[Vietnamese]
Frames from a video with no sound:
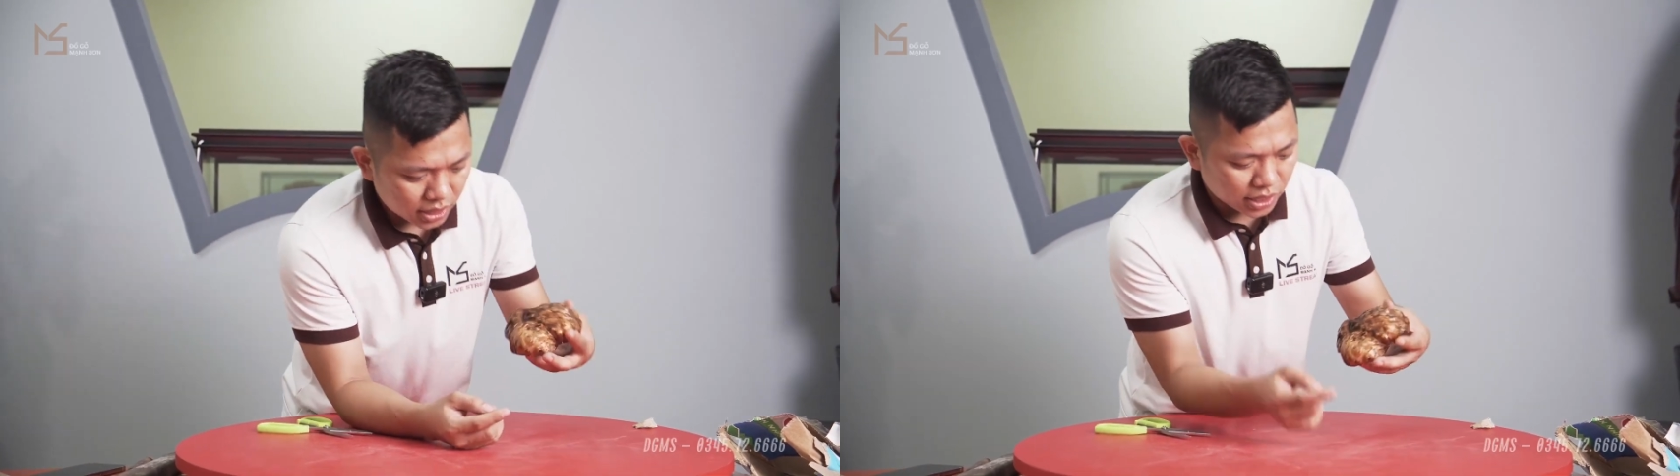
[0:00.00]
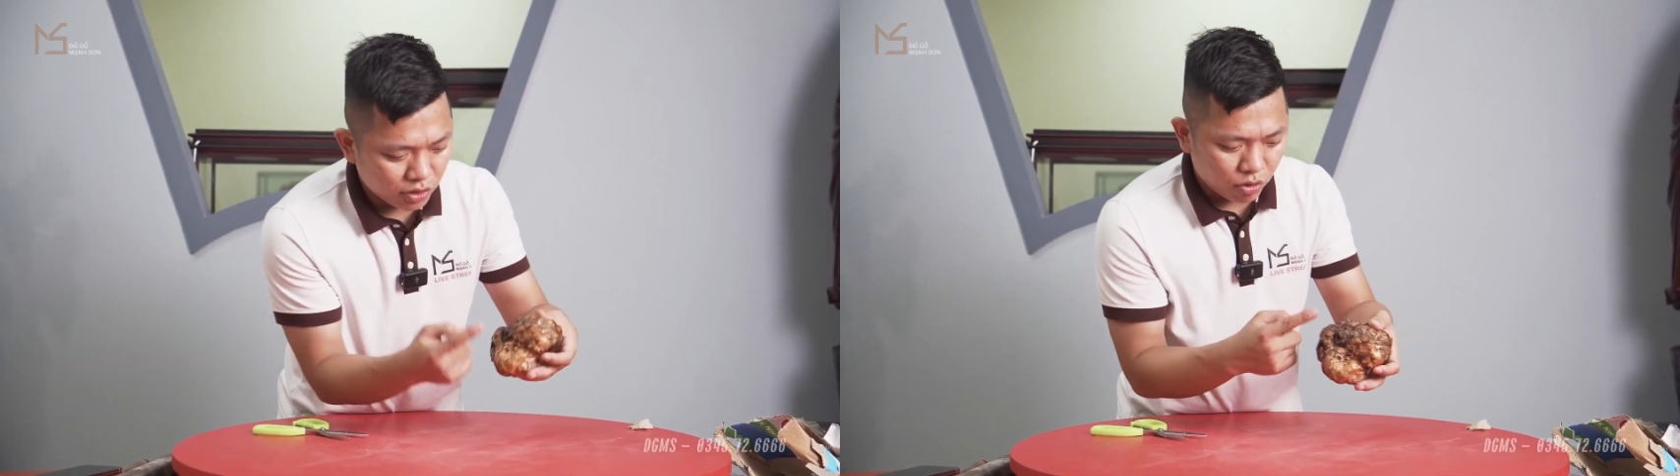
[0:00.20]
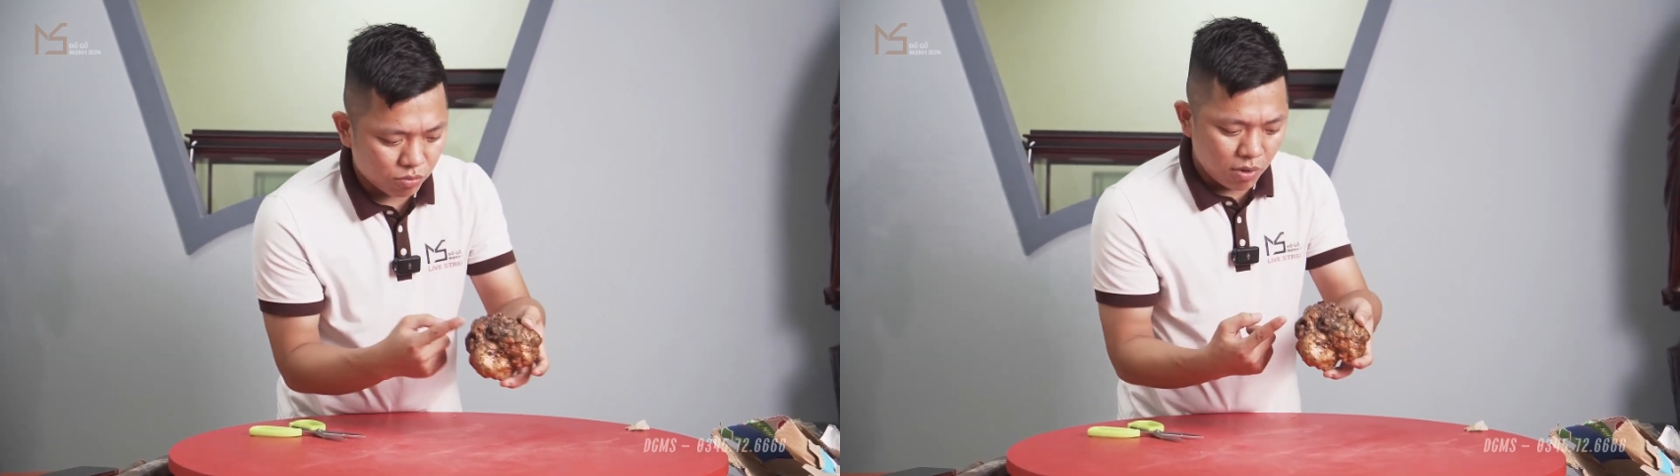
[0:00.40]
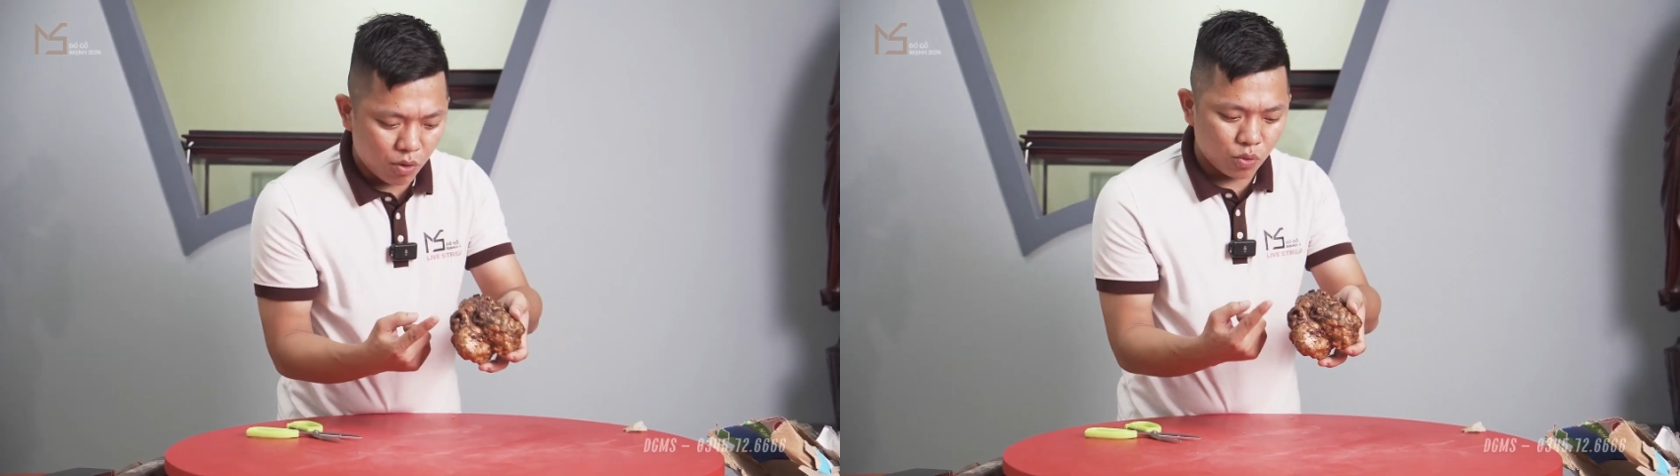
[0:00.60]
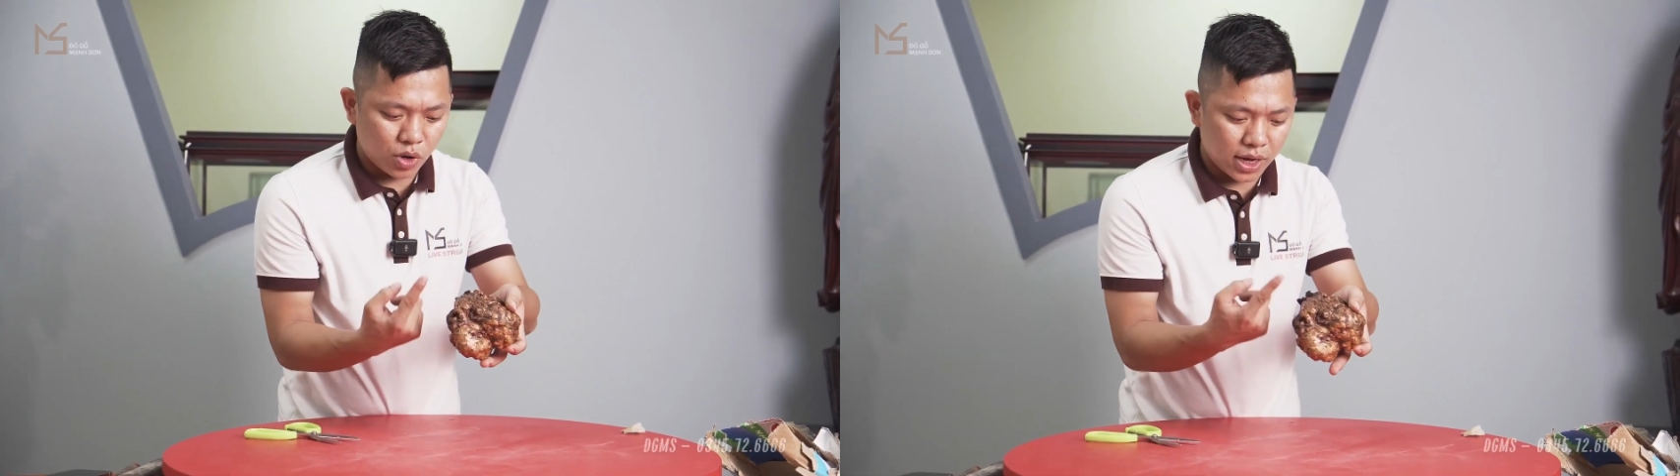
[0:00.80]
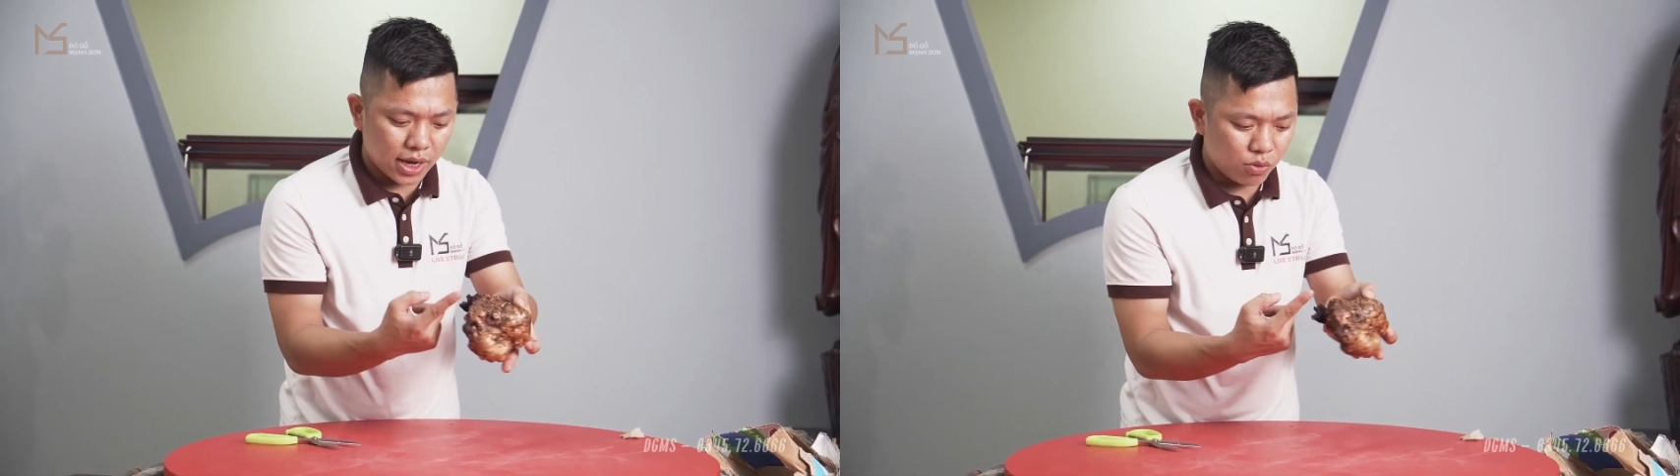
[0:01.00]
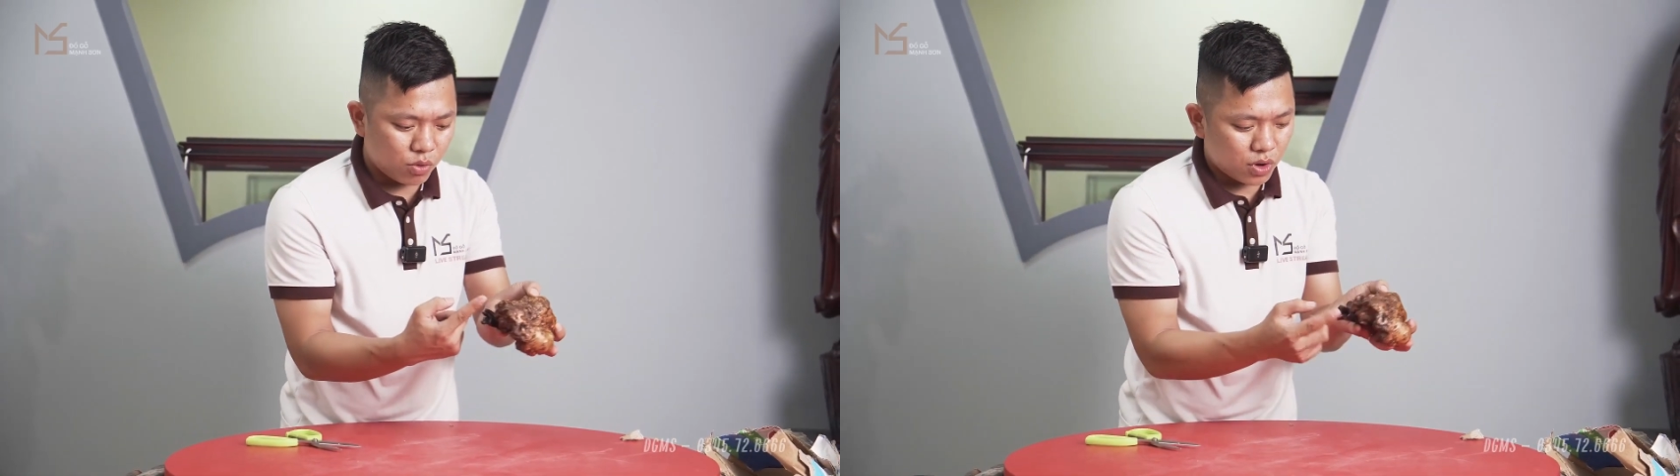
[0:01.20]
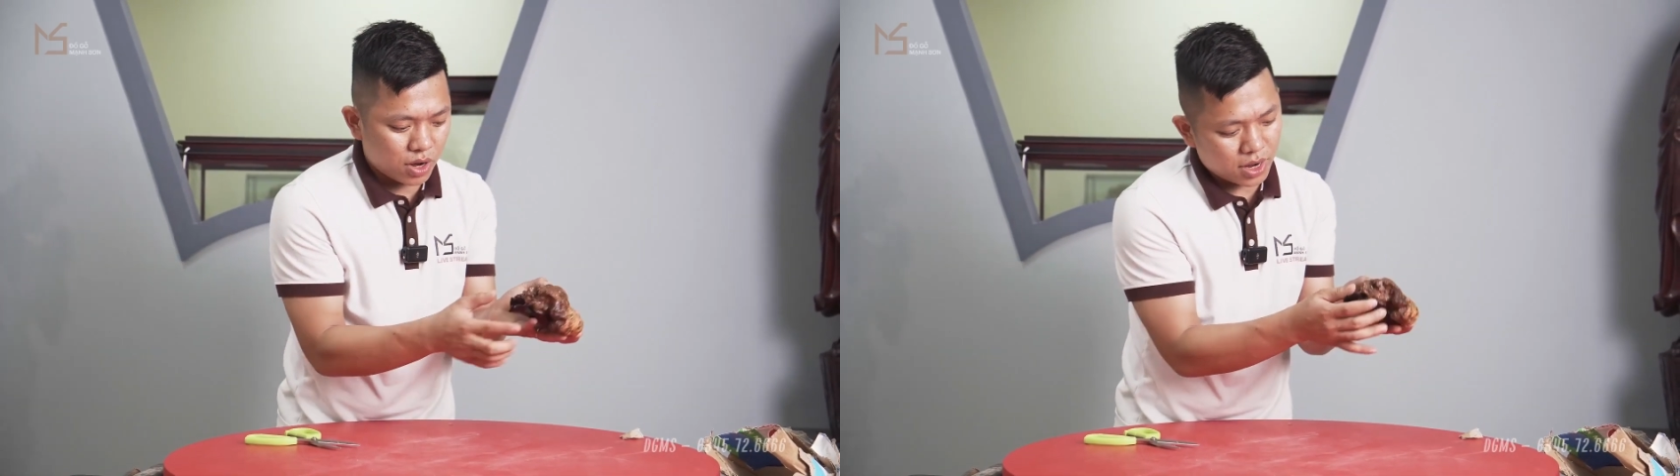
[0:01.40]
thì nó có màu cái kiểu
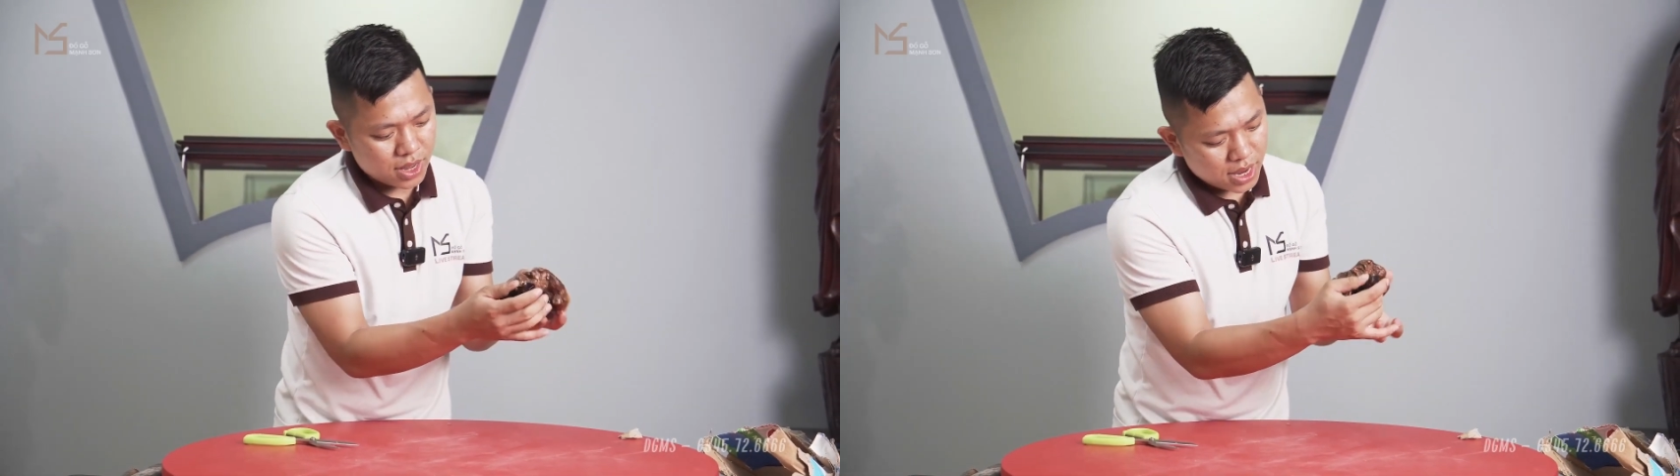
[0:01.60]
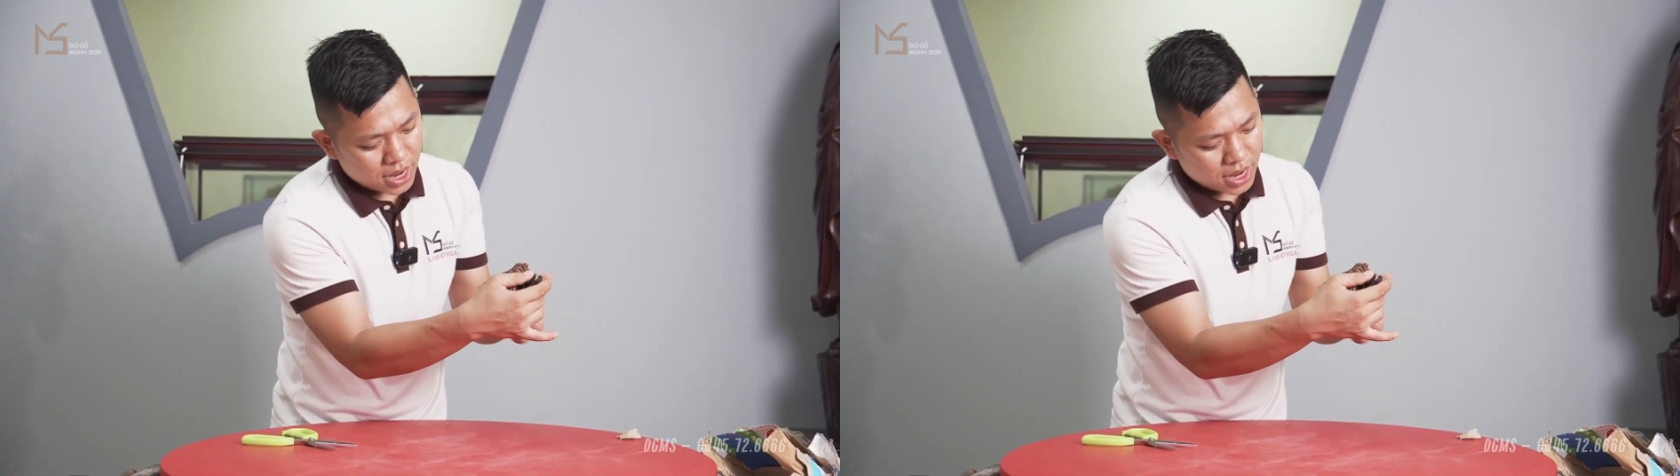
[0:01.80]
ờ,